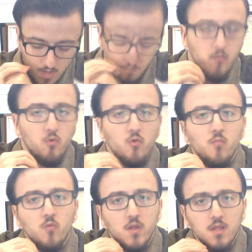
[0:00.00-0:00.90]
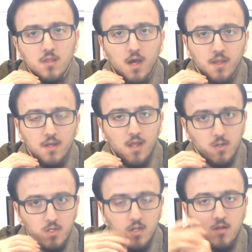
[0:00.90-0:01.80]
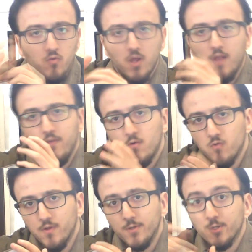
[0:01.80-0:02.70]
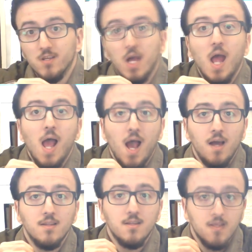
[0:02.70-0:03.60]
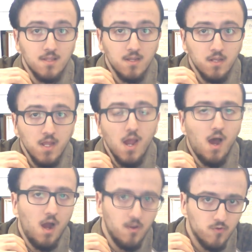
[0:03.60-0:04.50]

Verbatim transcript: Ve ürün buna istinaden gerçekten güzel ve kullanışlı. Her ikisinin de aynı